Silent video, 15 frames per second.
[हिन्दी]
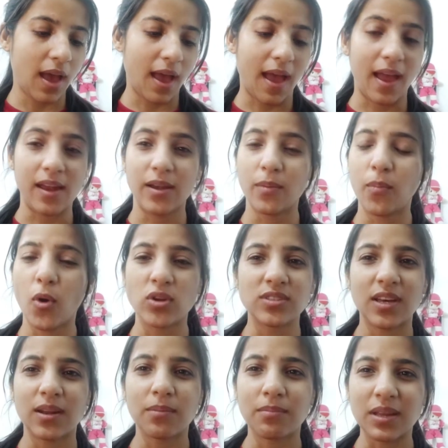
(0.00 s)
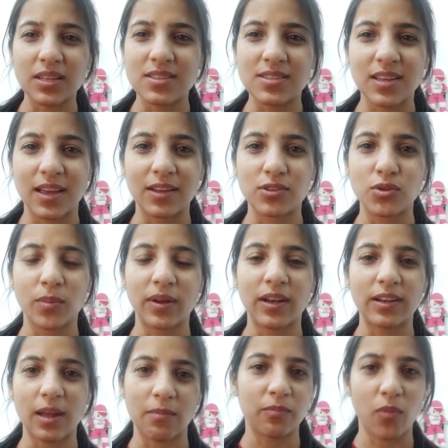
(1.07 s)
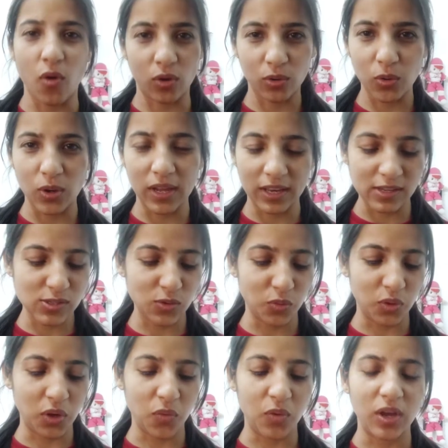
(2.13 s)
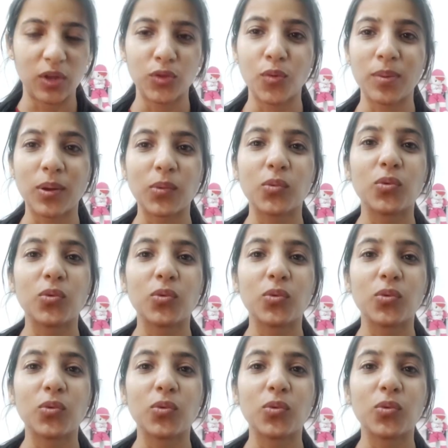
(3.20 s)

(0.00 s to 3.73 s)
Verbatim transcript: एंड बहुत सारे मिथ्स हैं जो मैंने टैम्पॉन को लेके सुने हुए हैं तो मैं